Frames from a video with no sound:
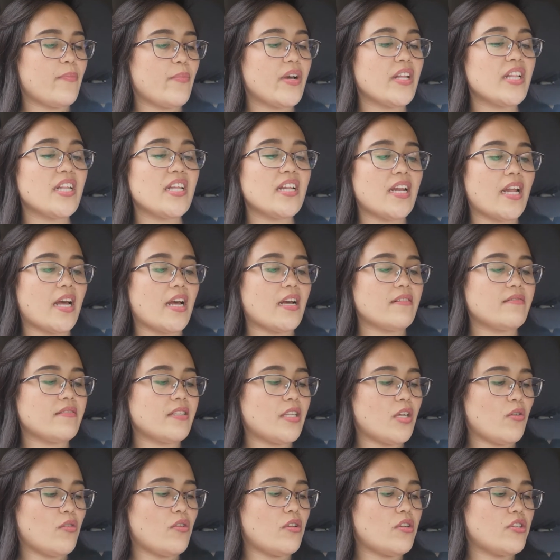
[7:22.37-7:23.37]
Pwede na.
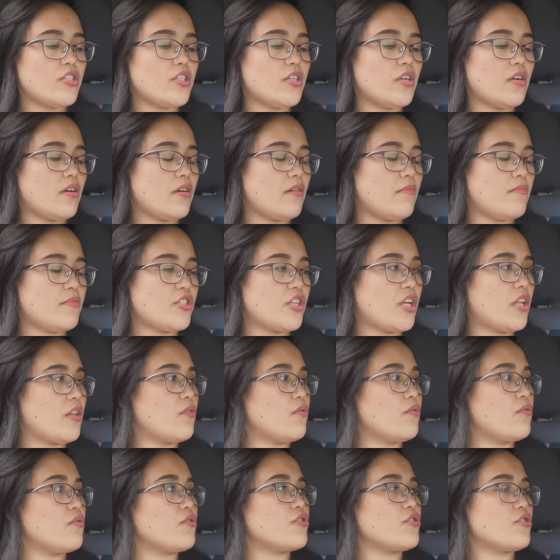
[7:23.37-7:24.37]
Hindi ko lang siya
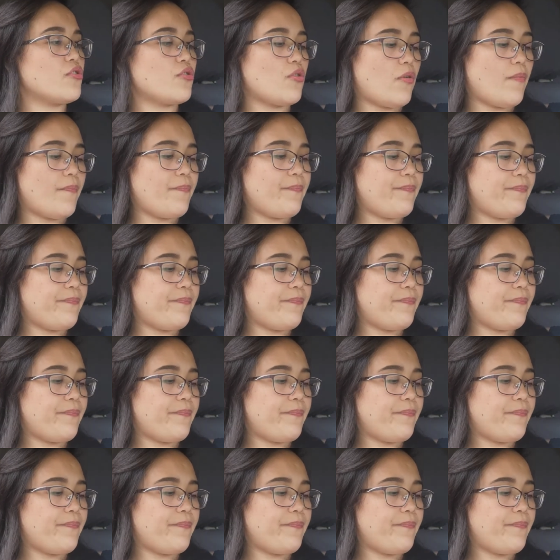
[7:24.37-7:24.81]
masyadong gusto.